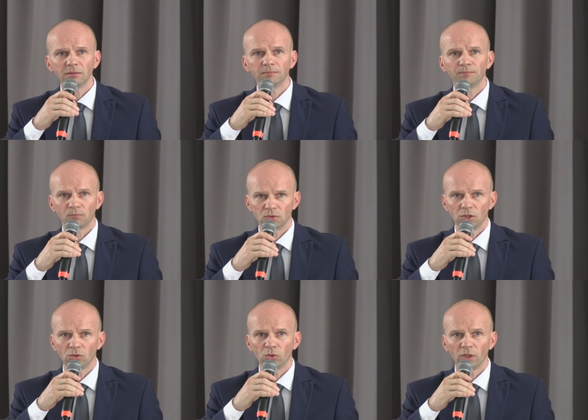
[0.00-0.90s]
Jerzy
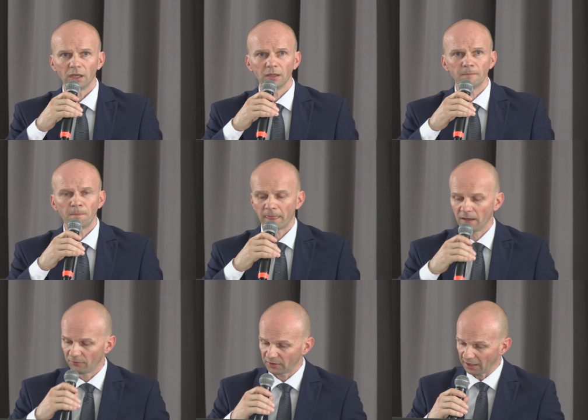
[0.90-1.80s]
Drewniak w kwietniowych
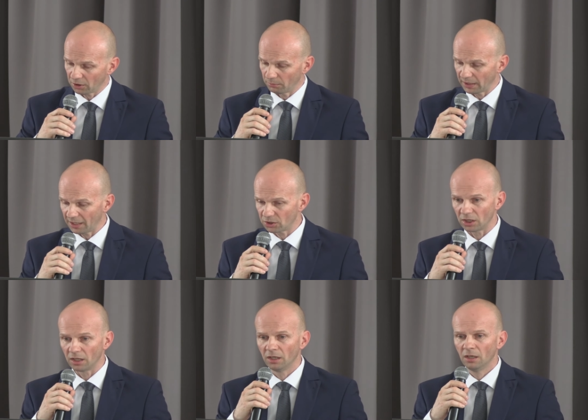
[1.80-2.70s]
wyborach
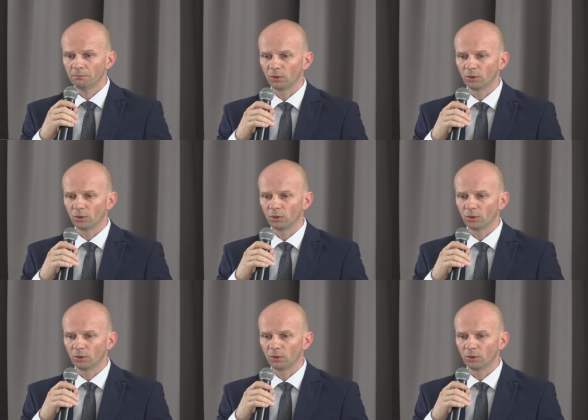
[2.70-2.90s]
samorządowych nie